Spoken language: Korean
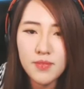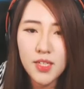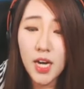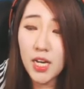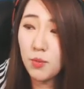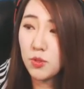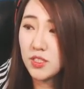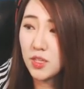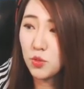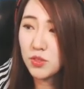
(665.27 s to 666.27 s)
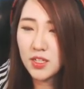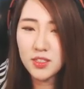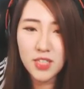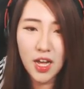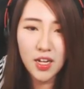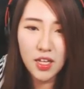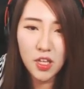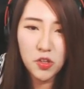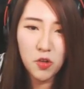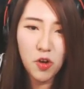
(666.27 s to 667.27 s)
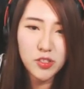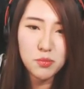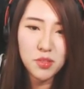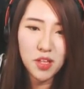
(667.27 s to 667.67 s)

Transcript: 할아버지의 또 다른 자아가 깨어난 것 같습니다